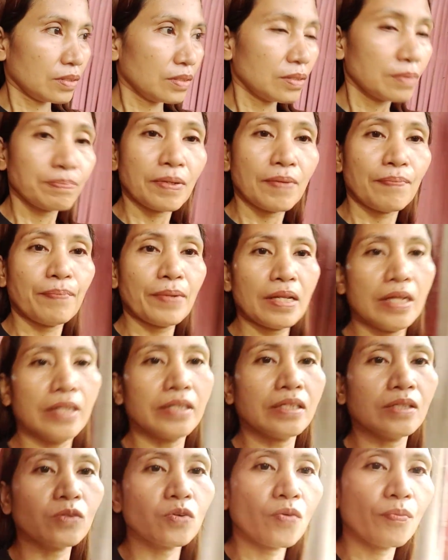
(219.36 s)

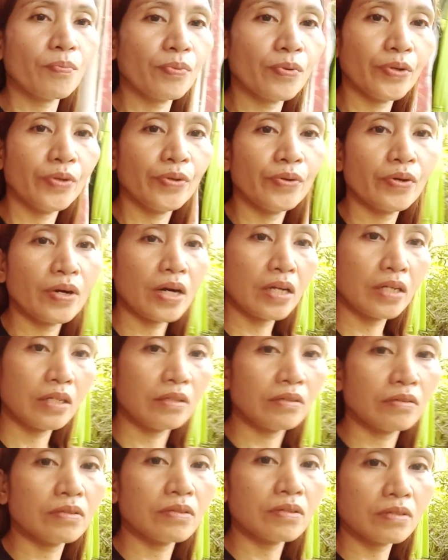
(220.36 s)
pipilingin ko po yung
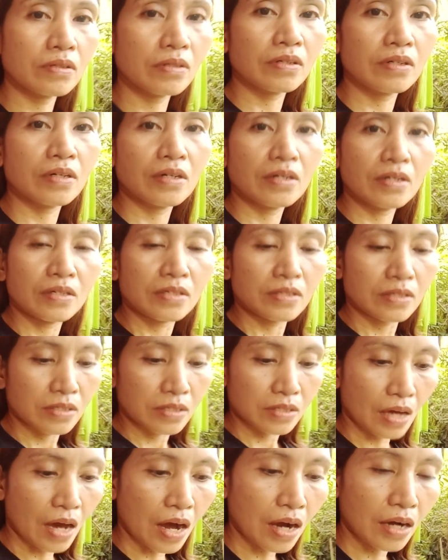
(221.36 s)
ano,
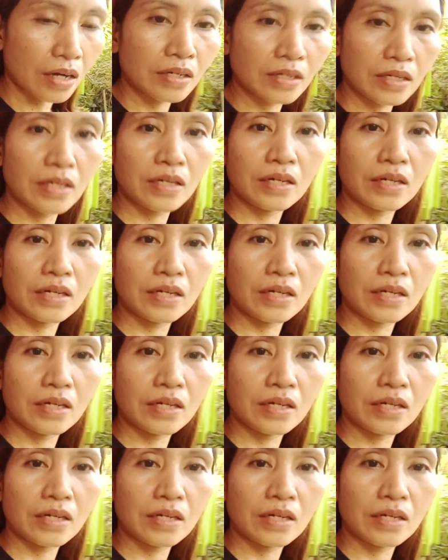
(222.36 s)
saging